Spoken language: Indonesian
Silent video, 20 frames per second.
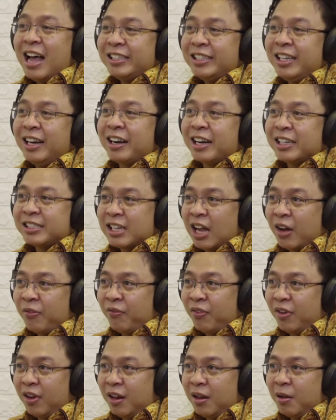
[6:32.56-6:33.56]
hasil
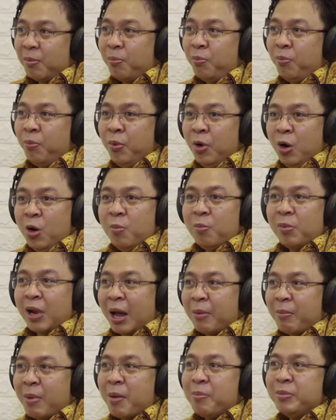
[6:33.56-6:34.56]
reshuffle belum
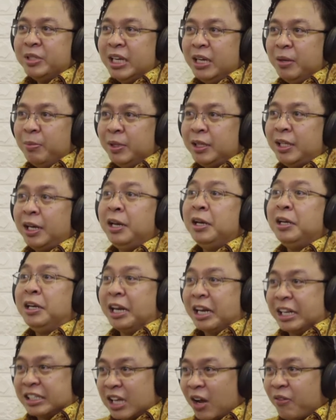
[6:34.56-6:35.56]
lama menjadi menteri di
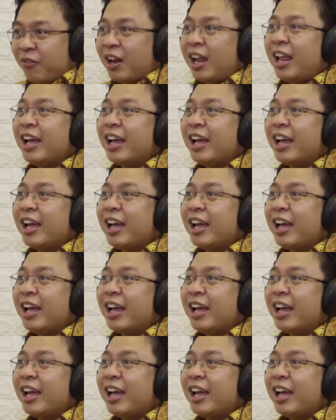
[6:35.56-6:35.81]
reshuffle